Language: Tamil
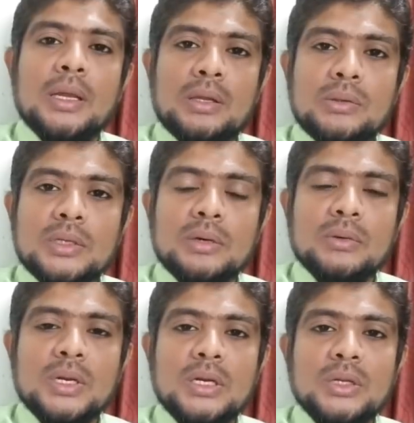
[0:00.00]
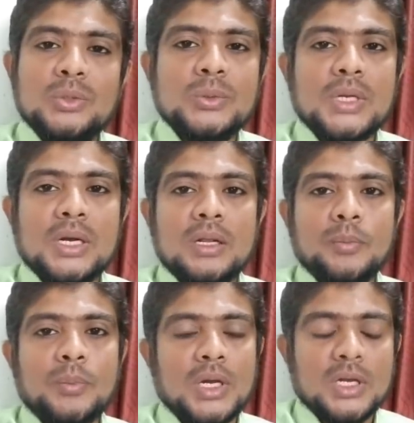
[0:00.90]
ஹெரோத் அவர்கள்
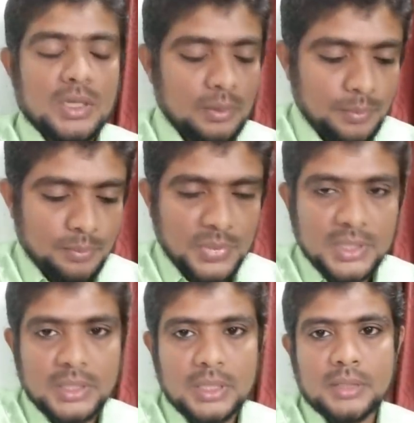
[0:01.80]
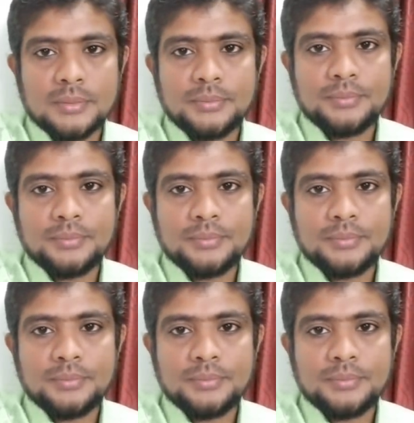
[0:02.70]
யூதர்களால் பார்க்கப்படுகிறார்